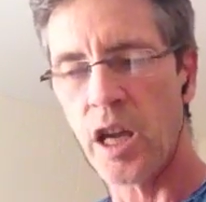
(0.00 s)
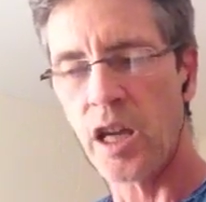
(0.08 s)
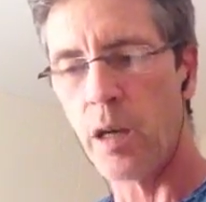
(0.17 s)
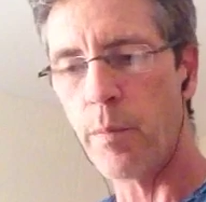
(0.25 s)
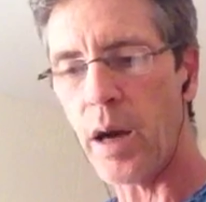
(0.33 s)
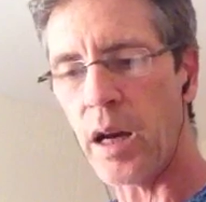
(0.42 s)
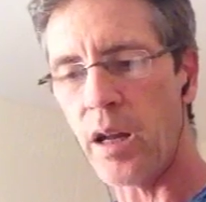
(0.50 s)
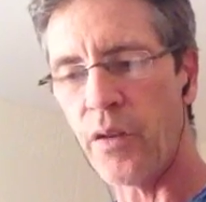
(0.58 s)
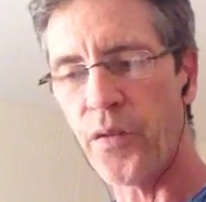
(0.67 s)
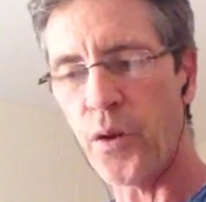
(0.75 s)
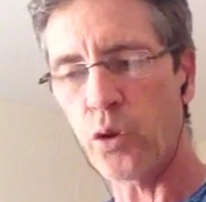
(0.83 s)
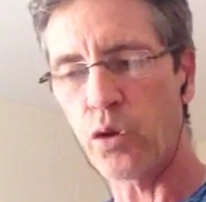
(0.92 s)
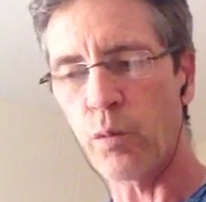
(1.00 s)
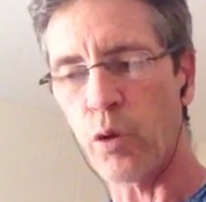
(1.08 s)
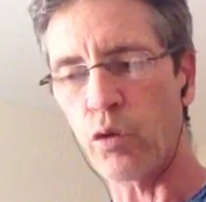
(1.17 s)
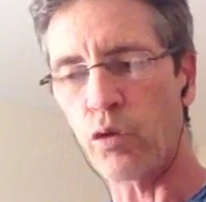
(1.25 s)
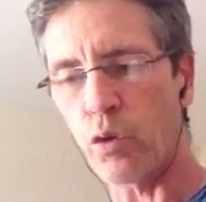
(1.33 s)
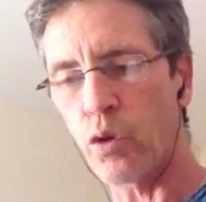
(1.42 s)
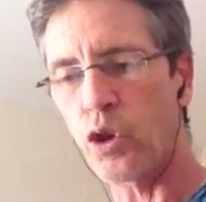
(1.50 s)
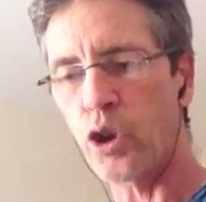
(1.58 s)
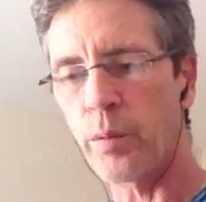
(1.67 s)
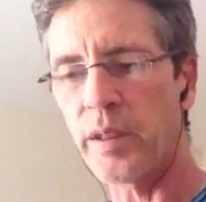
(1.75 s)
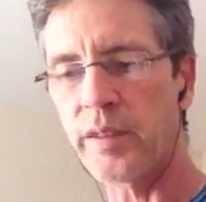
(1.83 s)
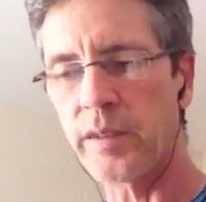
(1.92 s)
il parla fortement sur le
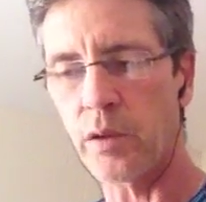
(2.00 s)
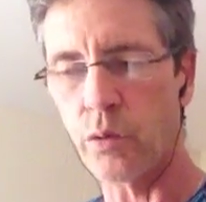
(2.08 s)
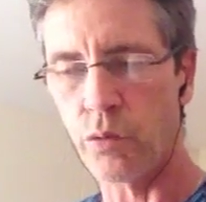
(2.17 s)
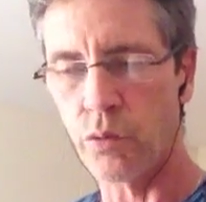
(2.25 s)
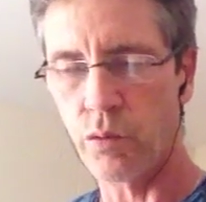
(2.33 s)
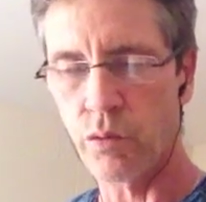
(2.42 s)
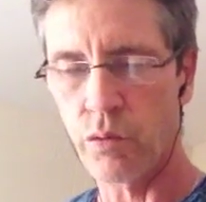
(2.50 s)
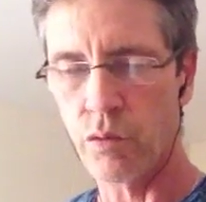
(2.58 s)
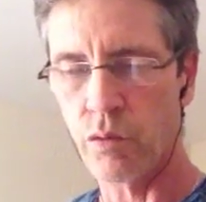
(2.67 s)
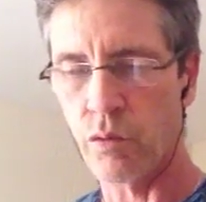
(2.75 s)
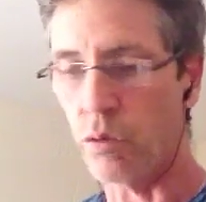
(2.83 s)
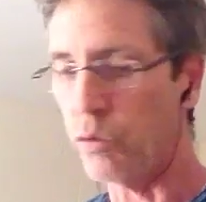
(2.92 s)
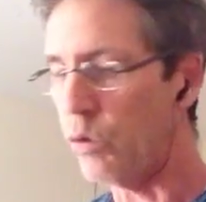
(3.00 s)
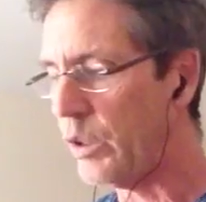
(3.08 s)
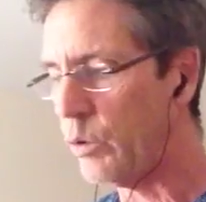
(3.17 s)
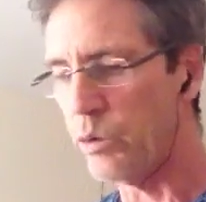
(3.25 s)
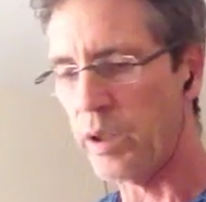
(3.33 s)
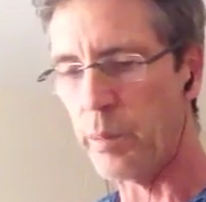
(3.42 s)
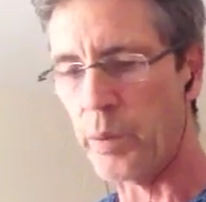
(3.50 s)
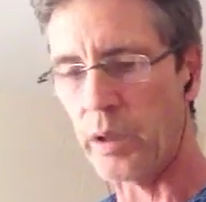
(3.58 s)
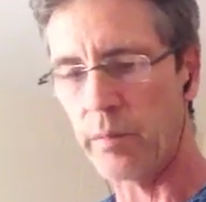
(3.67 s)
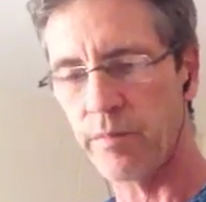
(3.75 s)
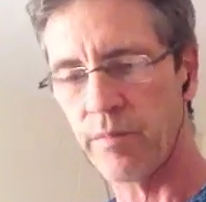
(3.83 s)
commun salut. On ne l'écoutait pas.